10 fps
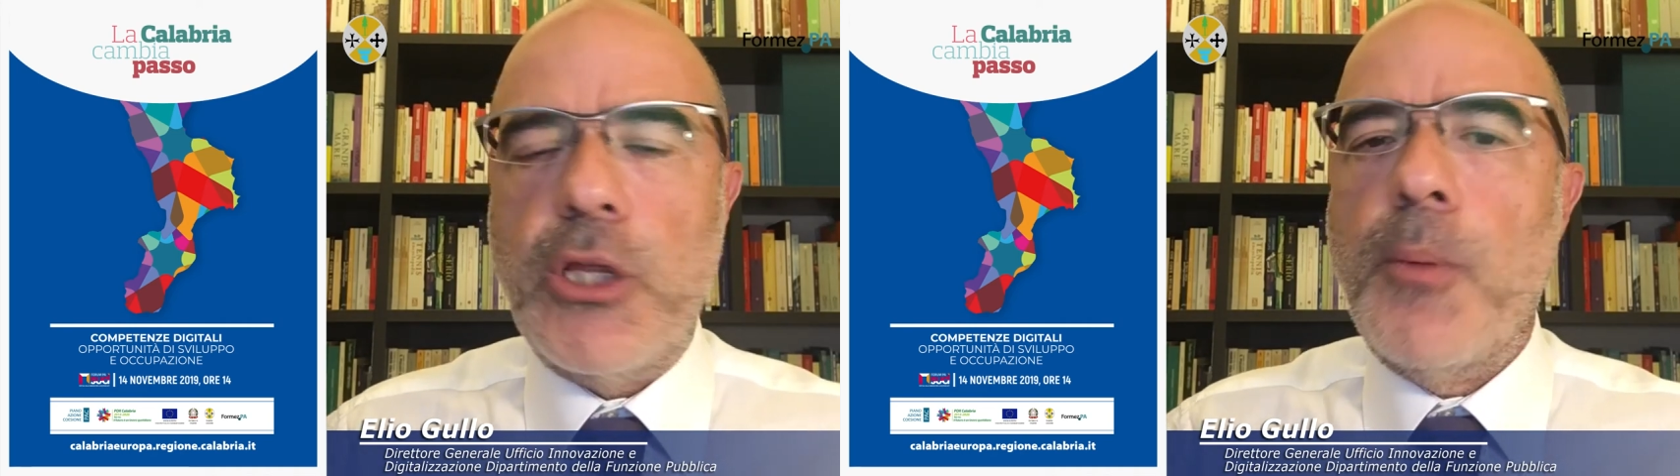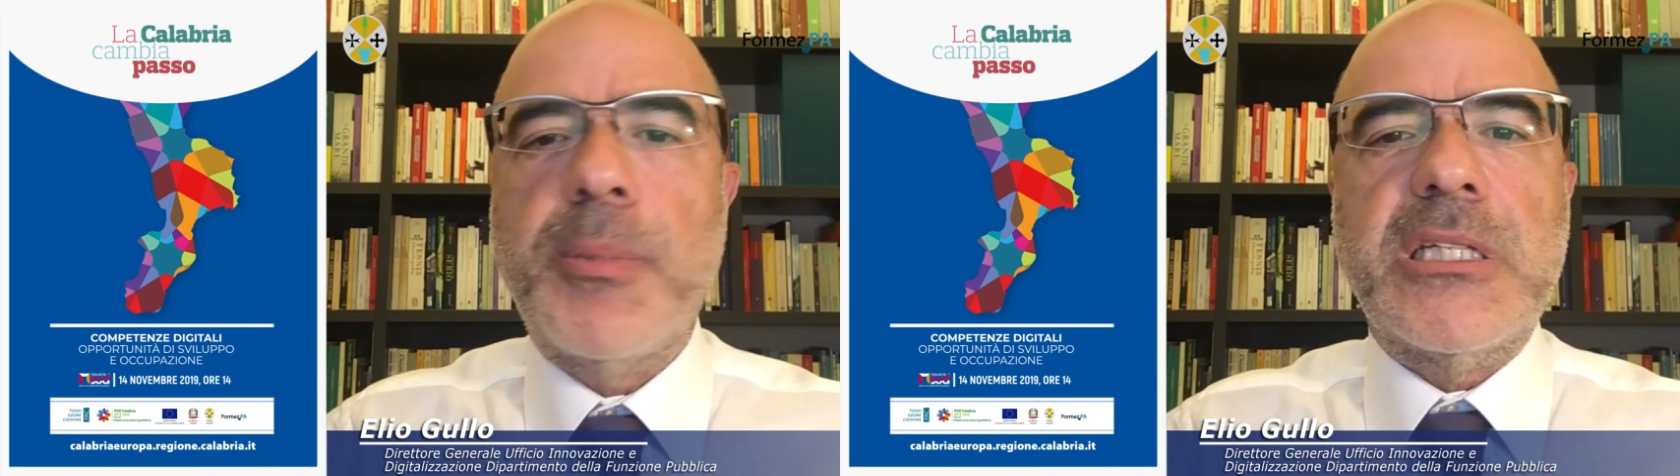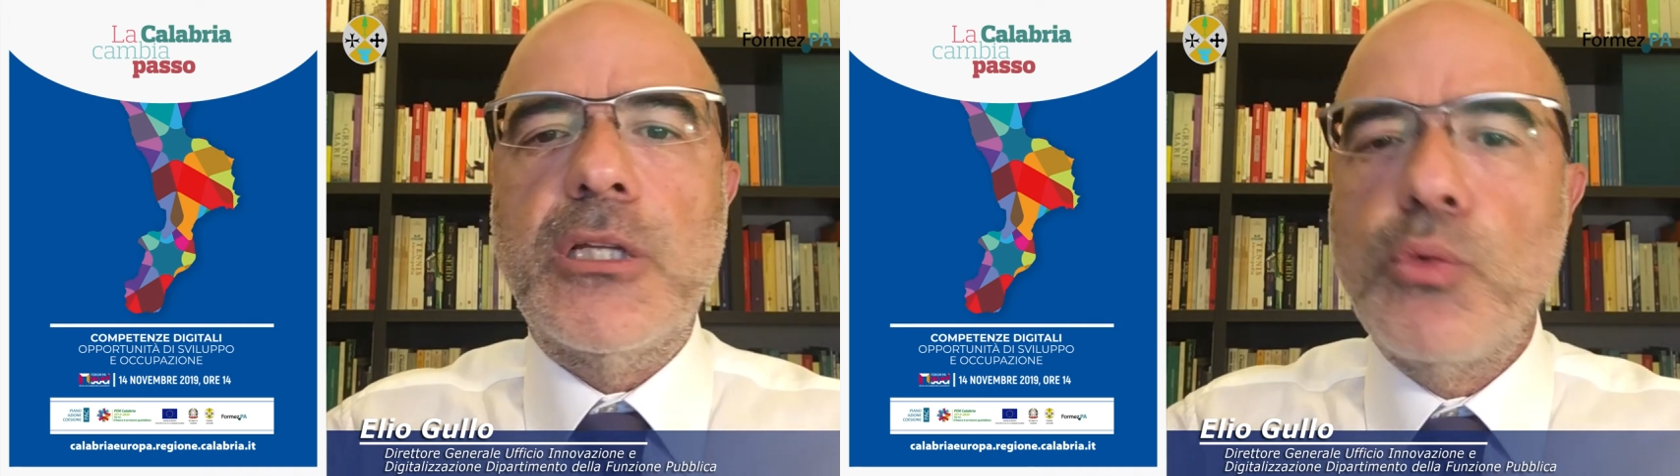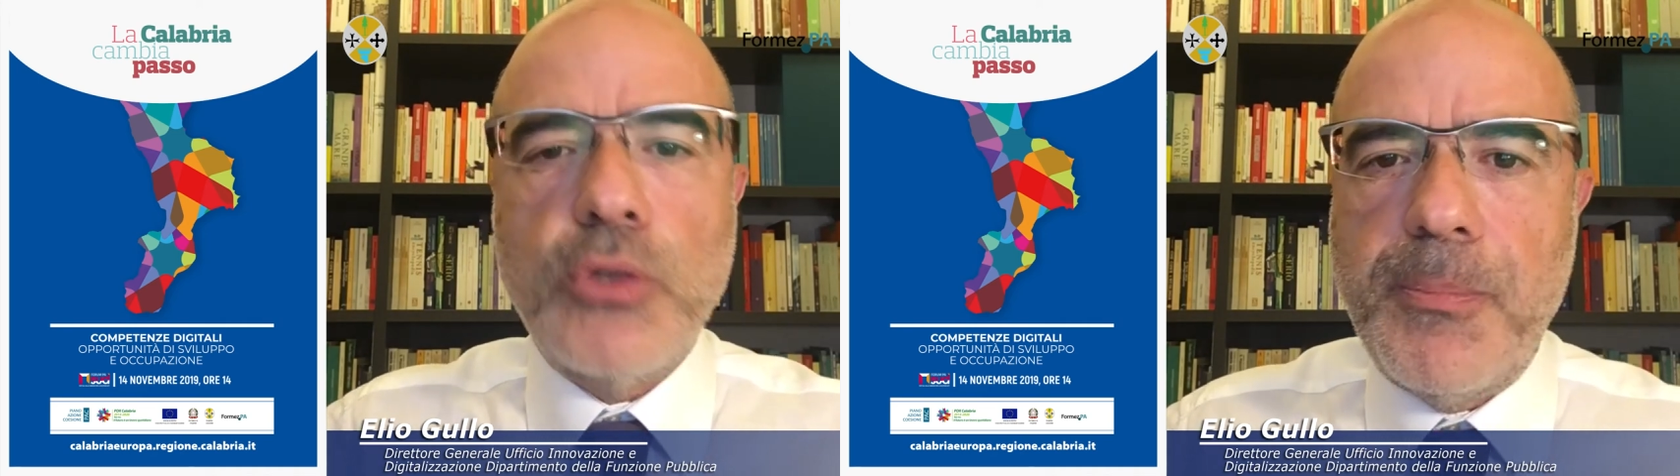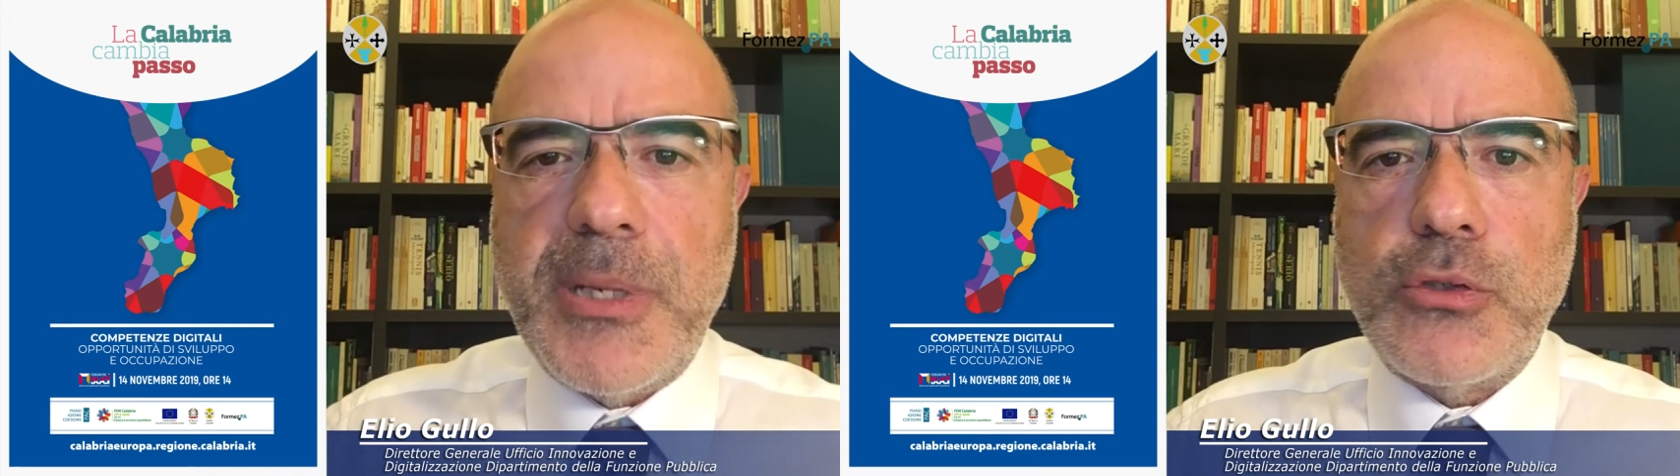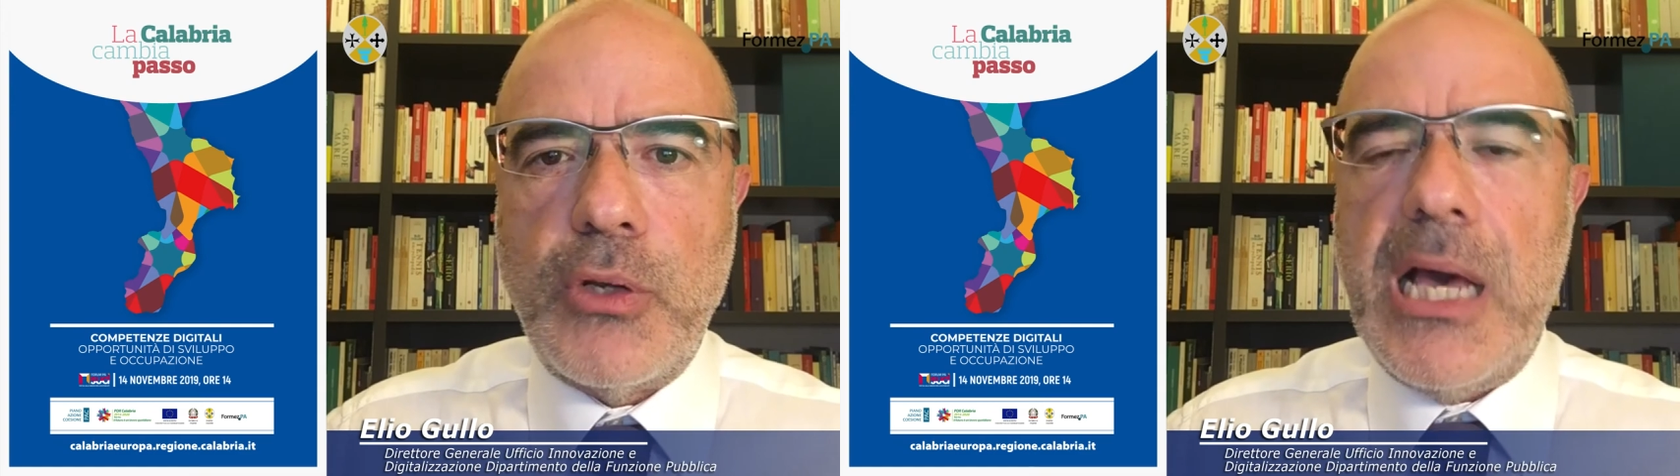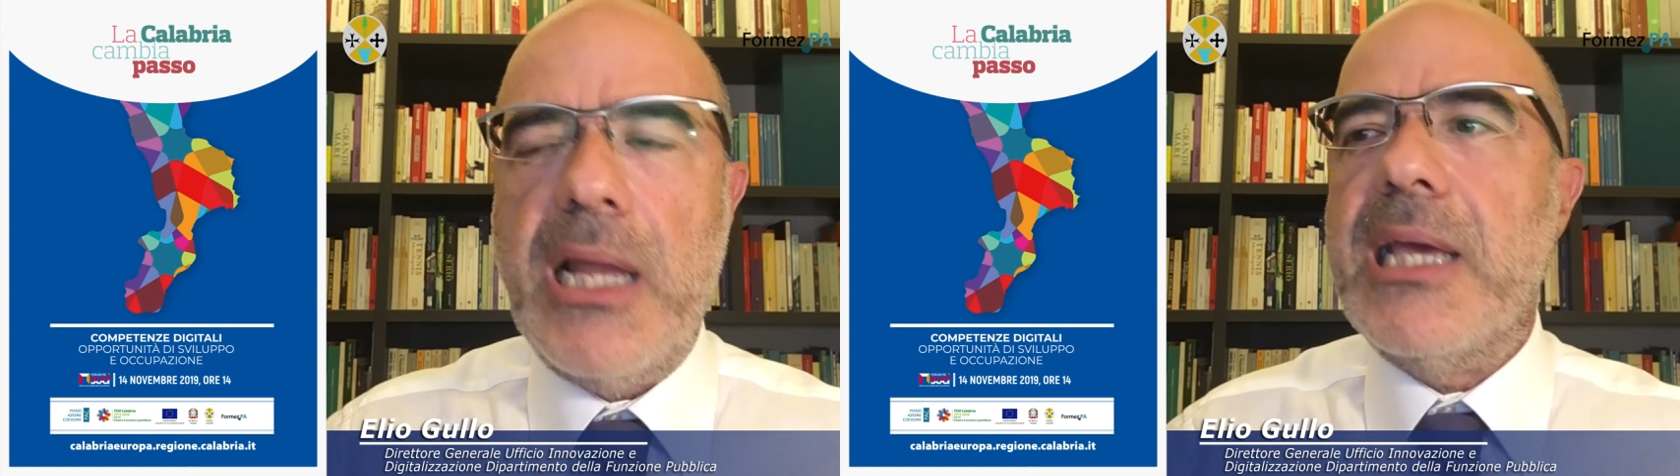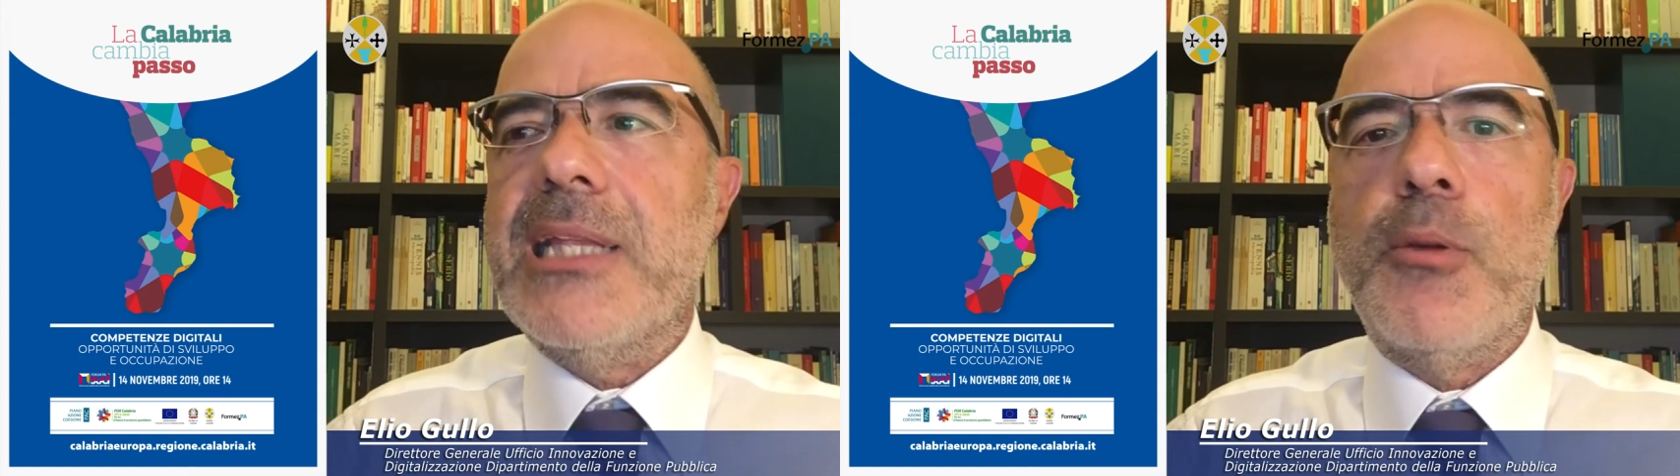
competenze di tutto il personale che devono